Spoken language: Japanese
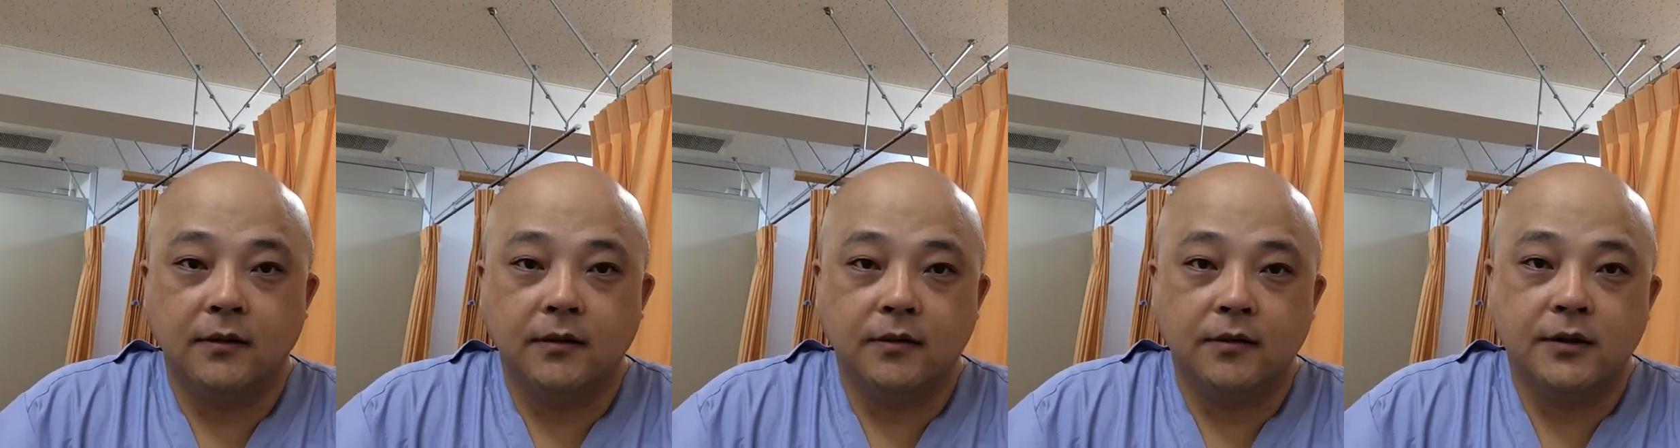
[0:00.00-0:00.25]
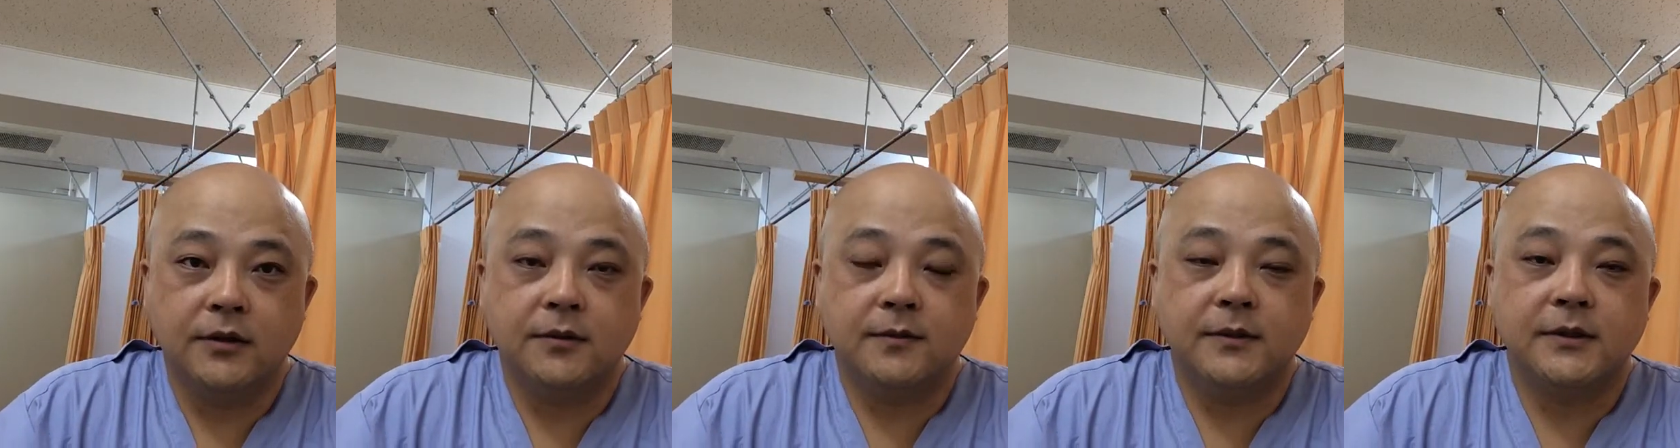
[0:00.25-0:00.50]

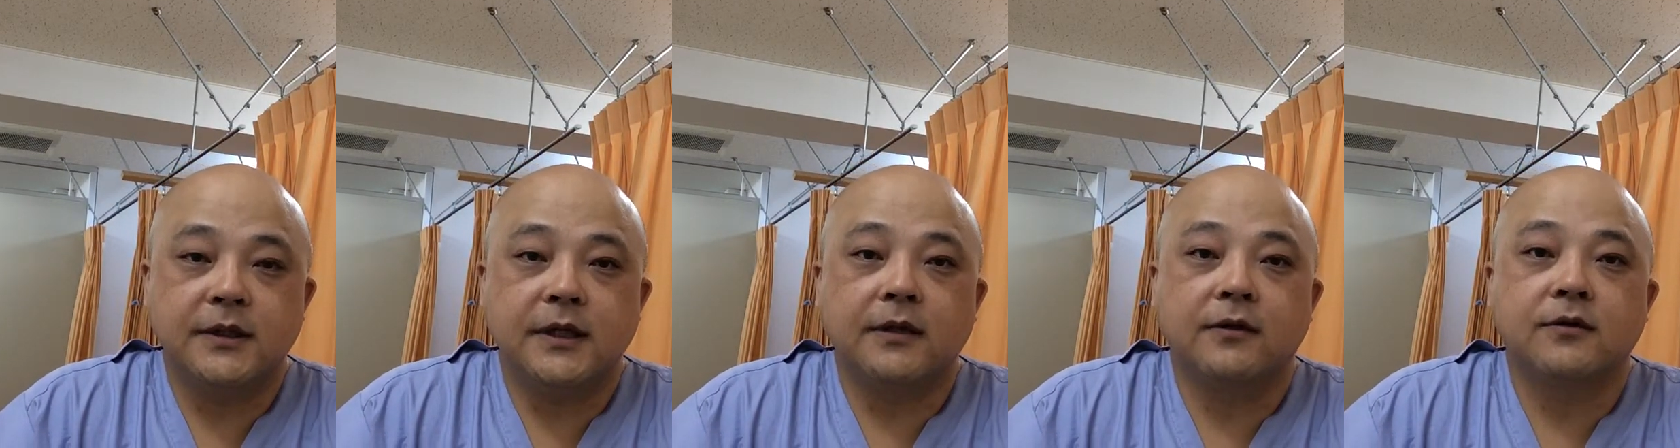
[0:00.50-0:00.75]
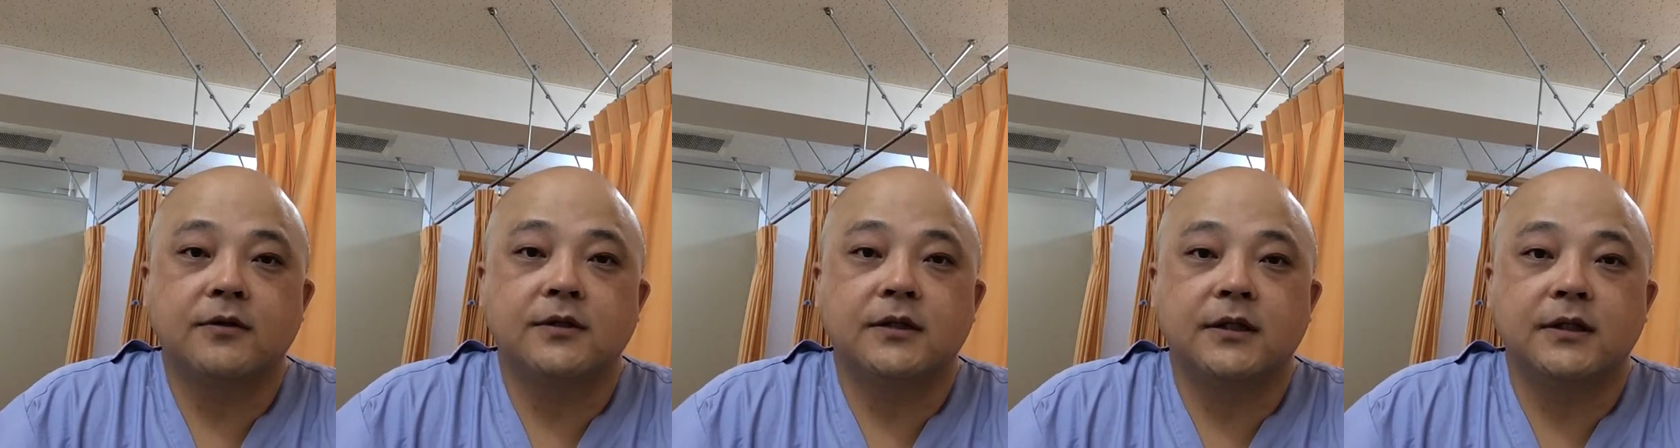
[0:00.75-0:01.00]
大泉整
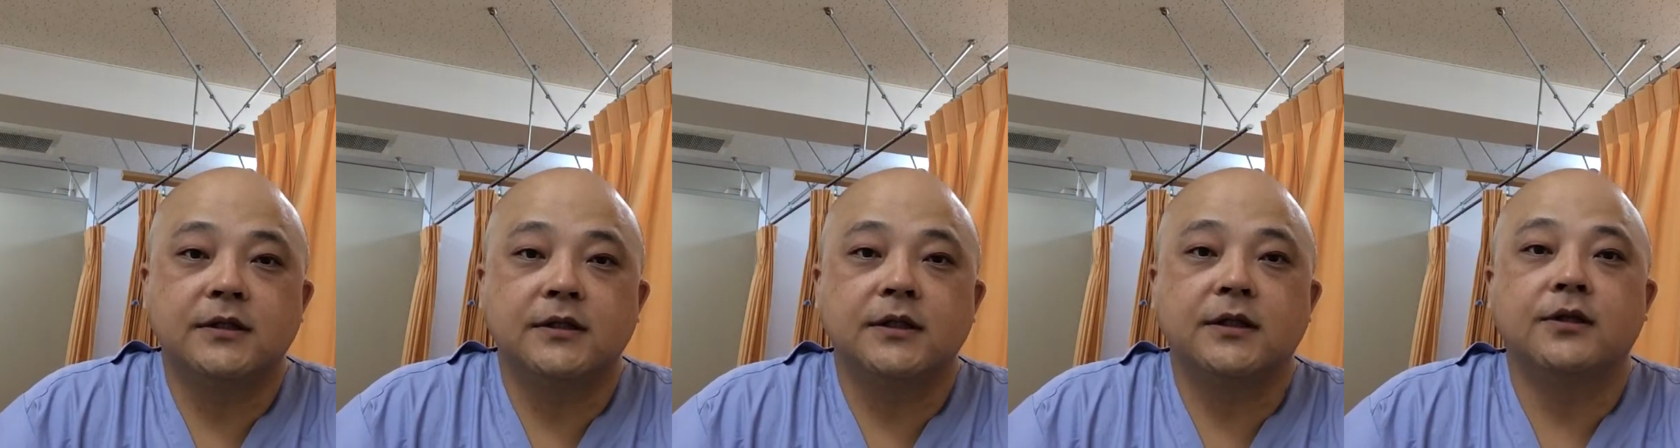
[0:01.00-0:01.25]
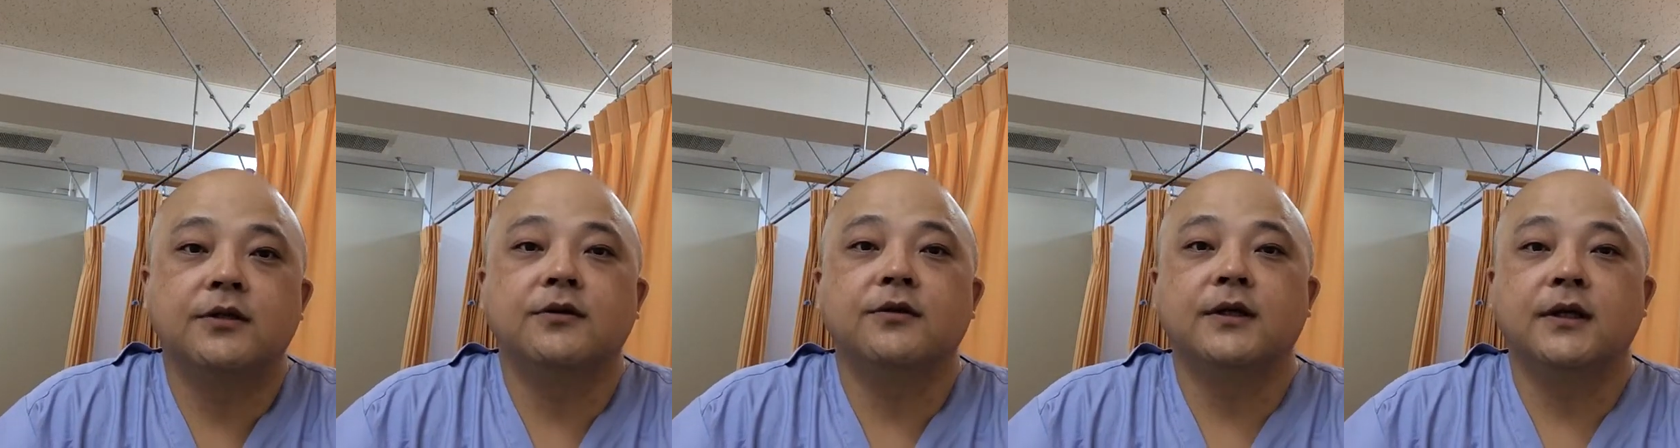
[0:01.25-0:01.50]
骨院
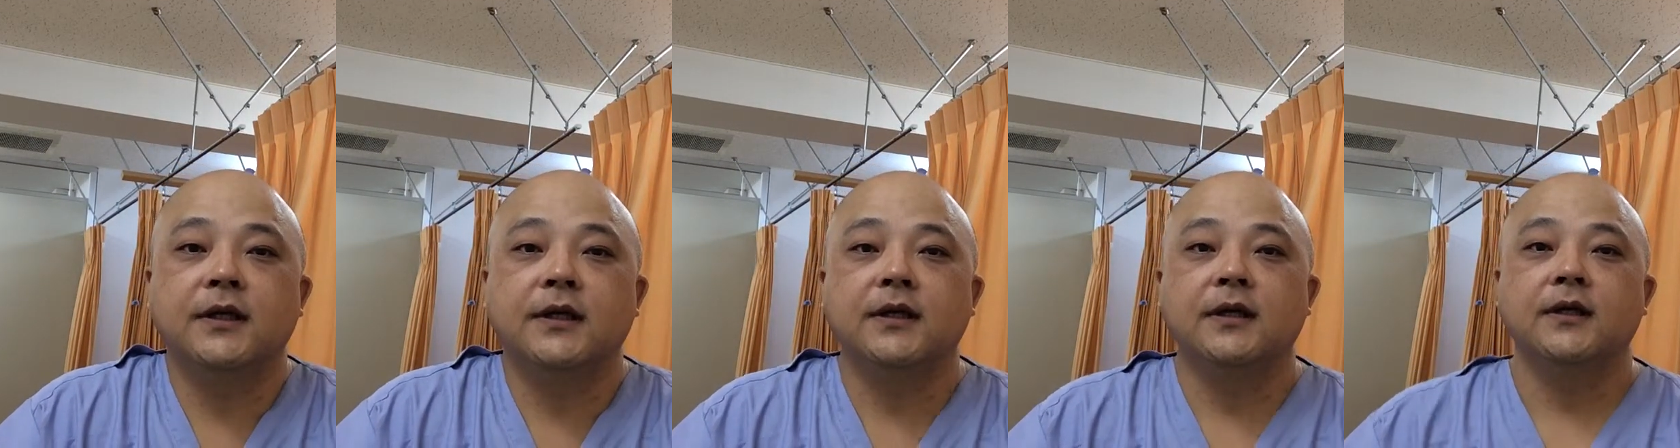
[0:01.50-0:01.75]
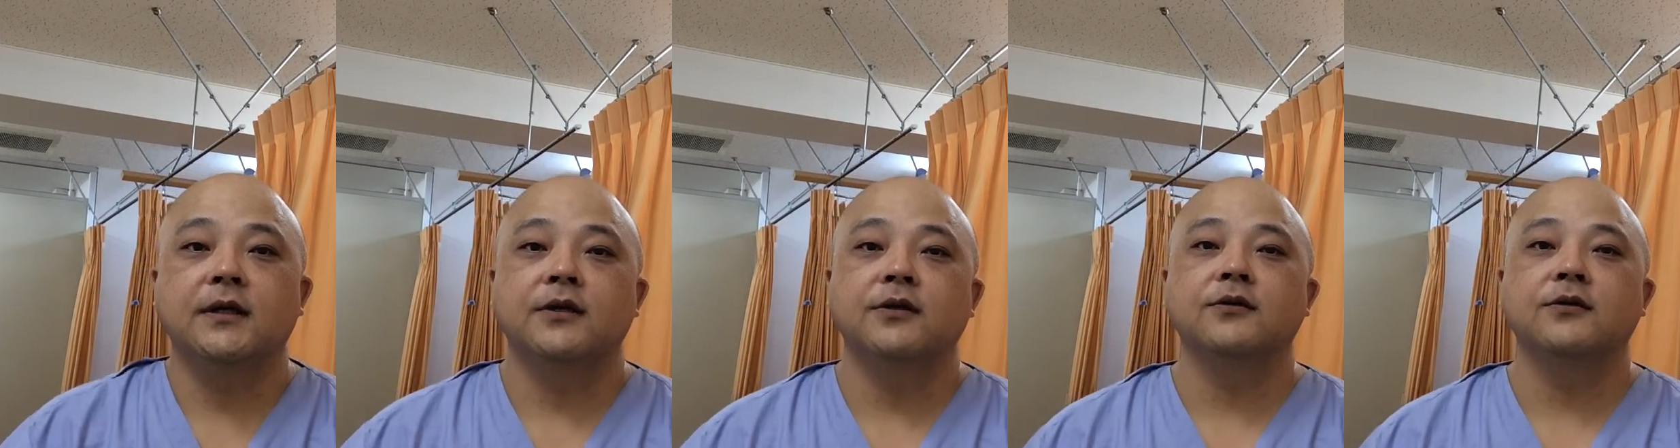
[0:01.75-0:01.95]
鍼灸院